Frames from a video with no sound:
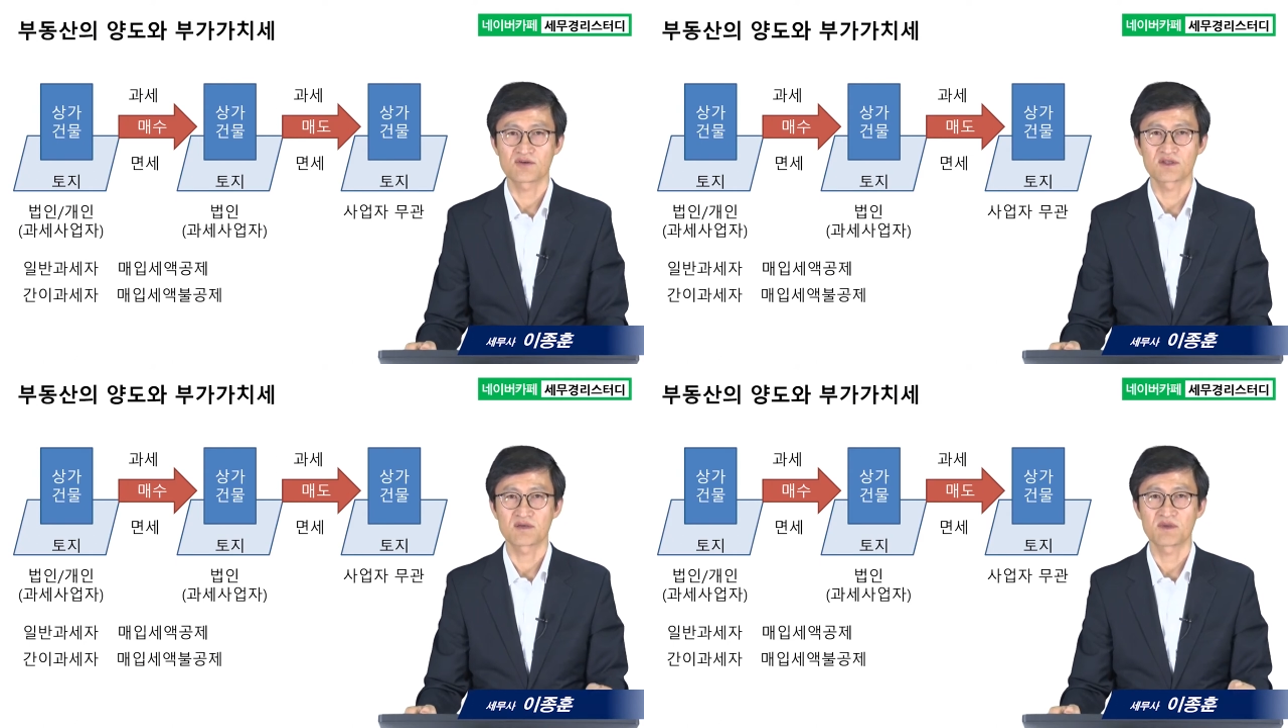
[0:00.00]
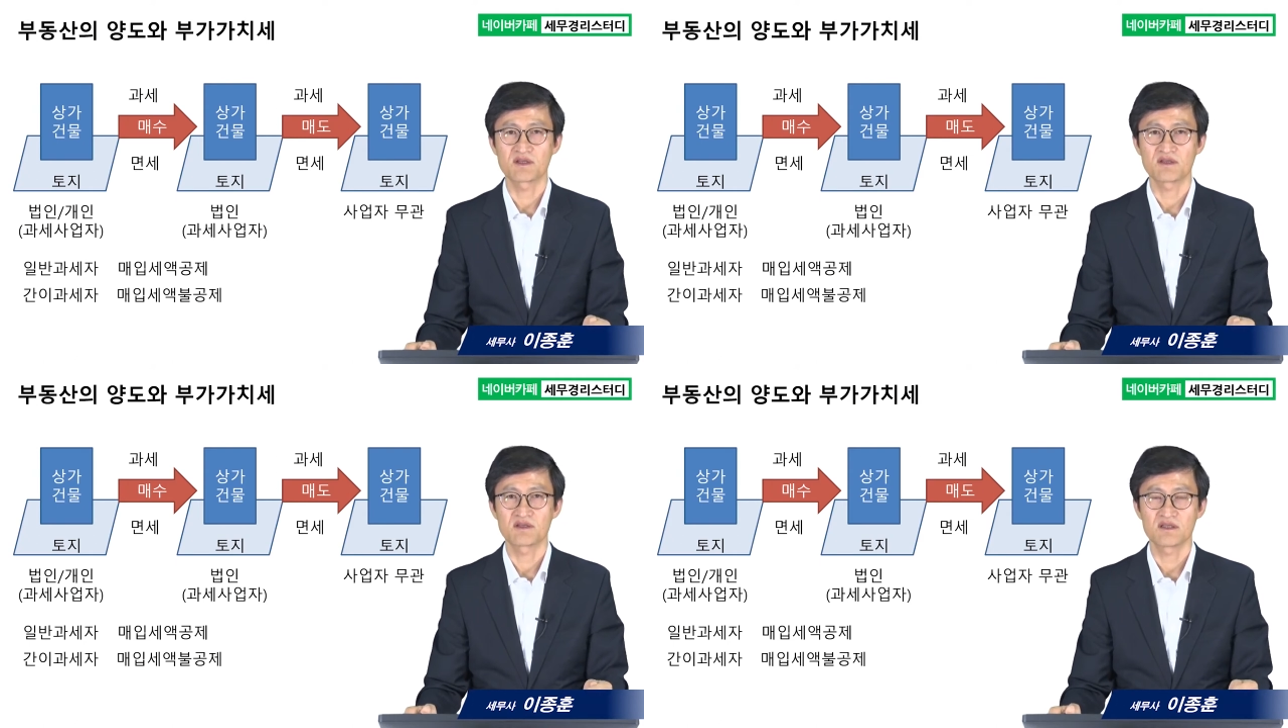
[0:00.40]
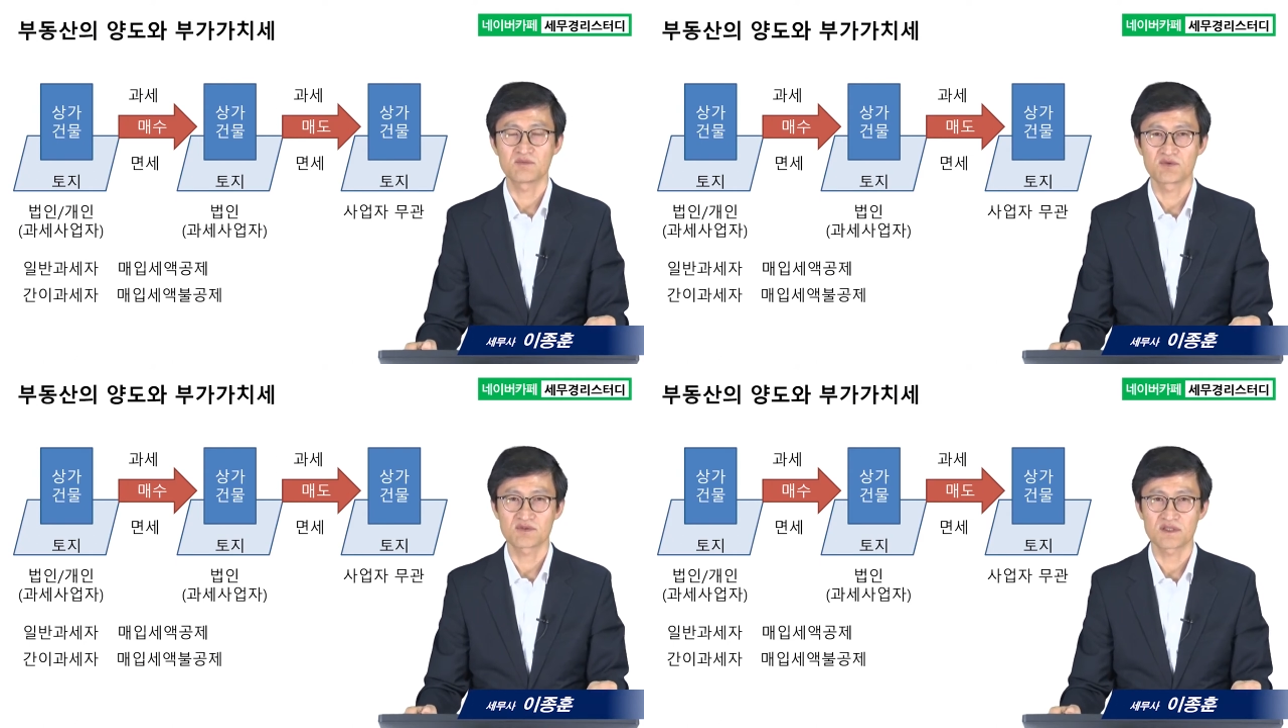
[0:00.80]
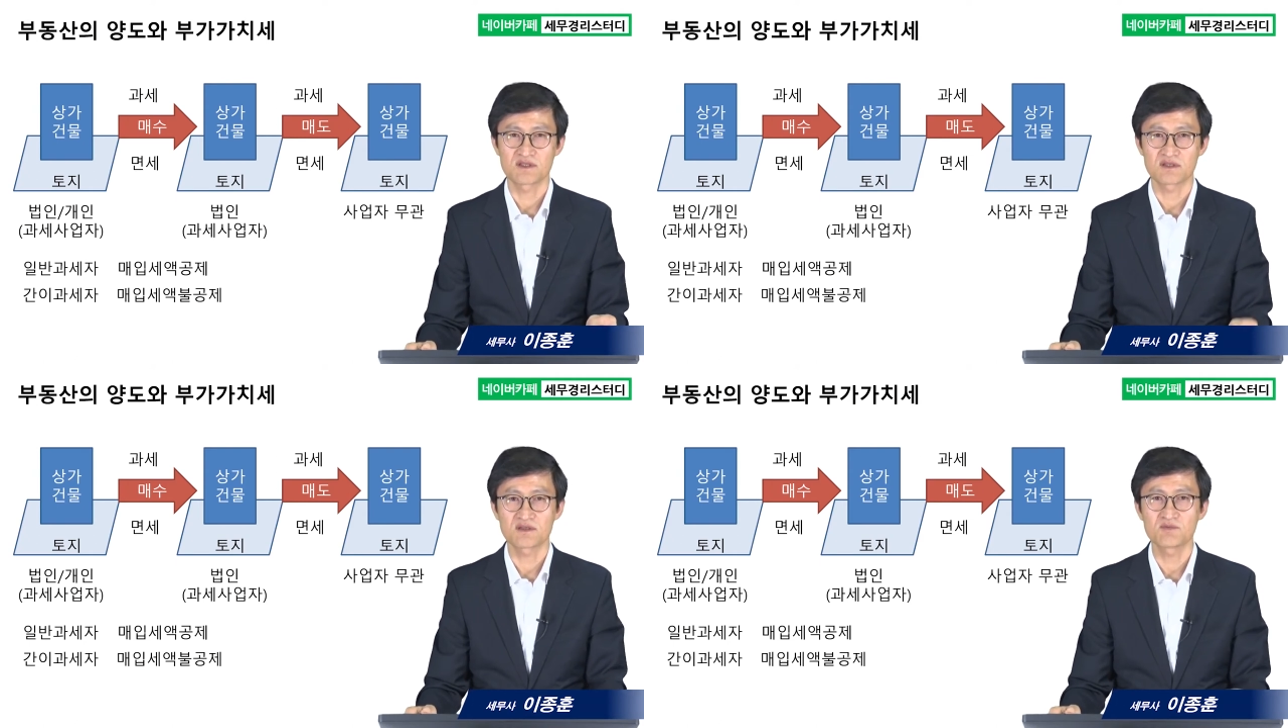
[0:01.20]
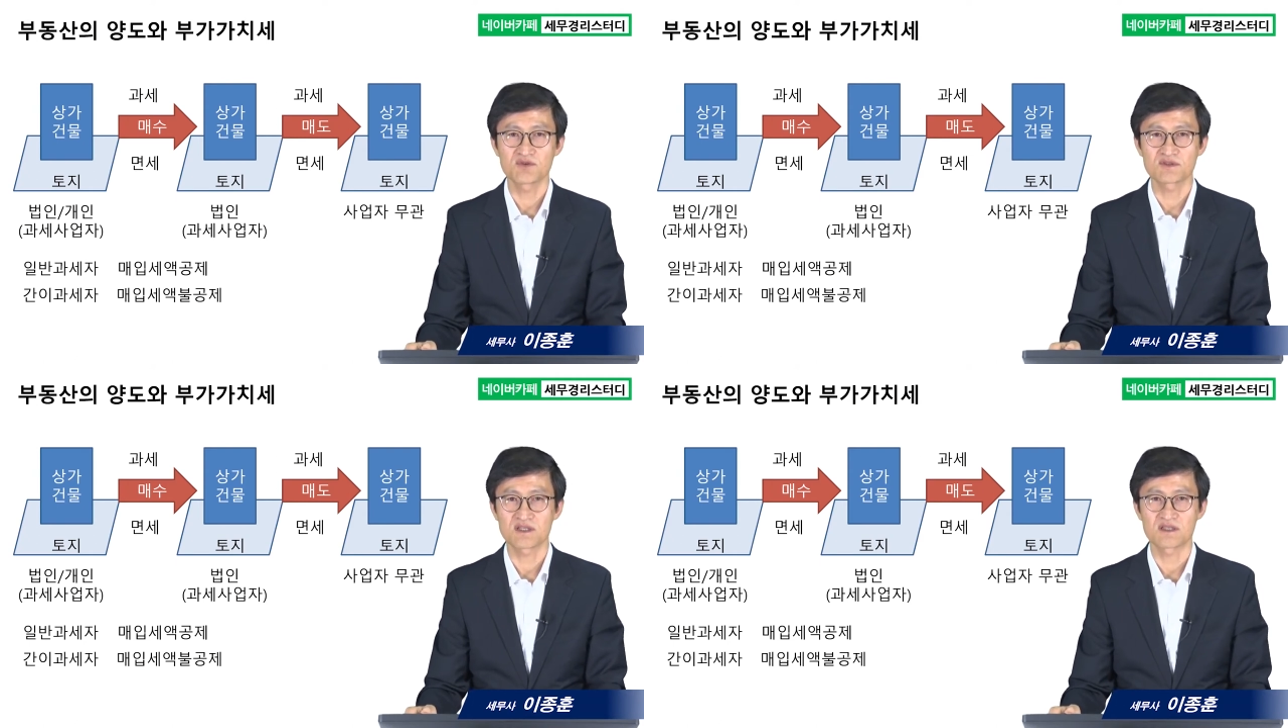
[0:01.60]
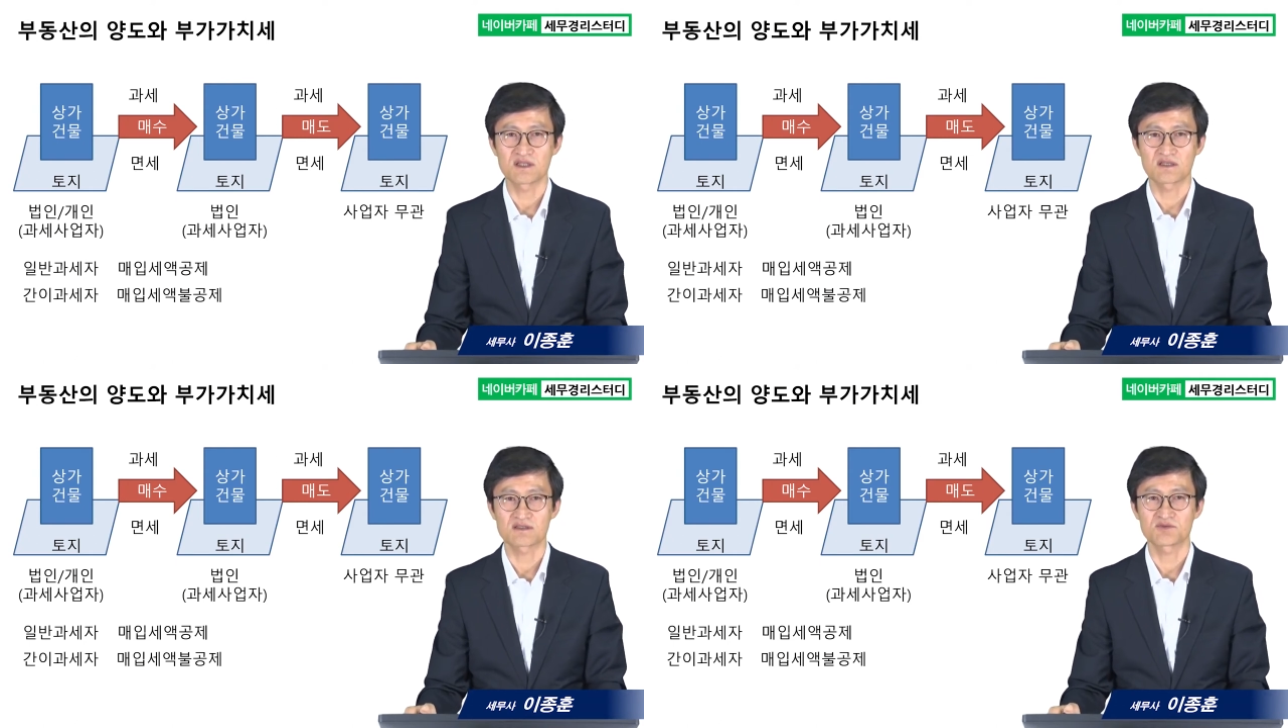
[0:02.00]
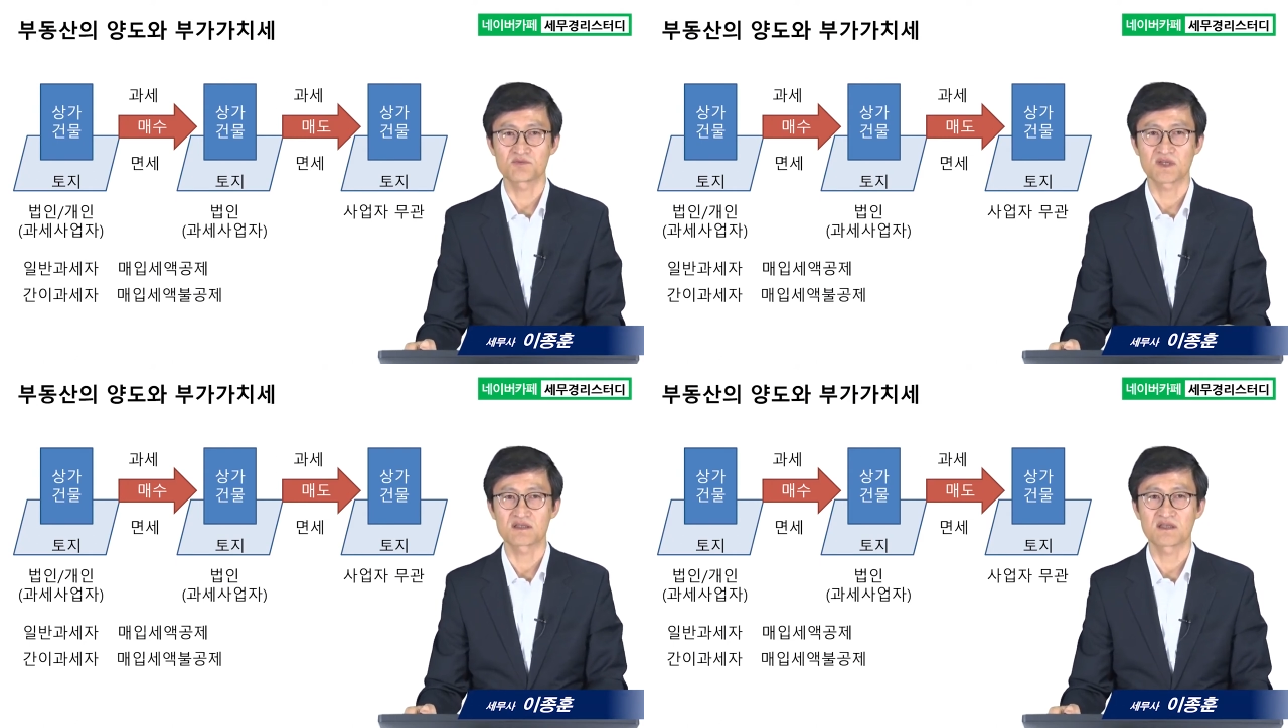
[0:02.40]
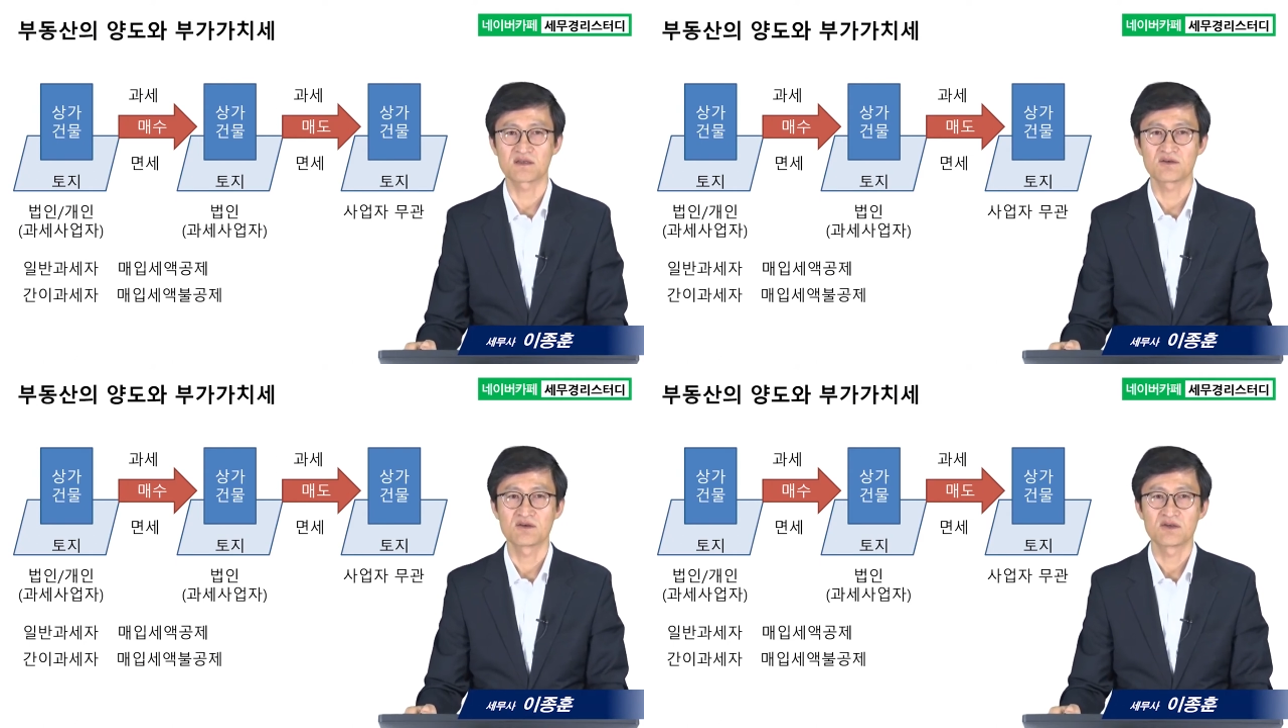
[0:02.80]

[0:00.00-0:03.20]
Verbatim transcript: 그 다음에 이 부동산이 어떤 부동산이냐에 따라서 좀 다른데요.